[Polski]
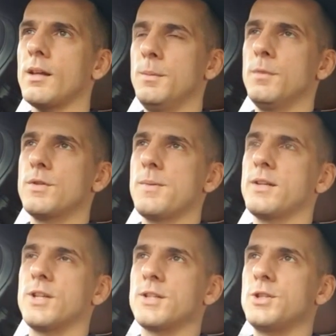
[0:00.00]
i mówi, że miała
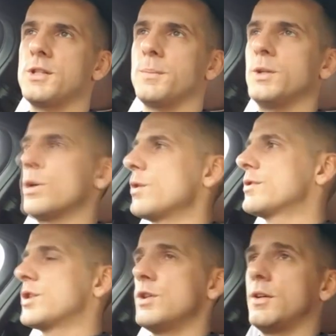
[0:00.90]
40 stopni
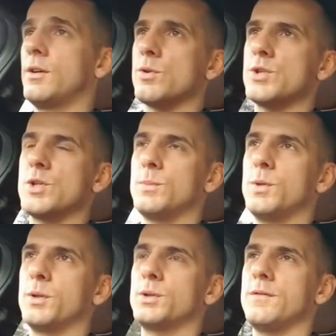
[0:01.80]
gorączki, gorączki, że
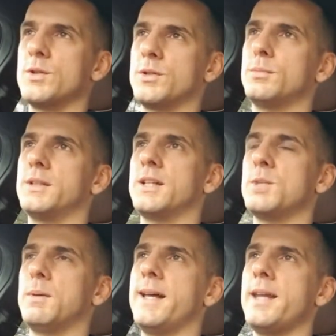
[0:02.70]
było pogotowie, że ona była na
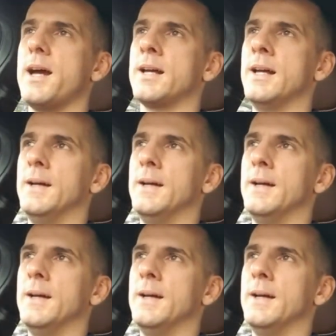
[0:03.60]
jakichś badaniach,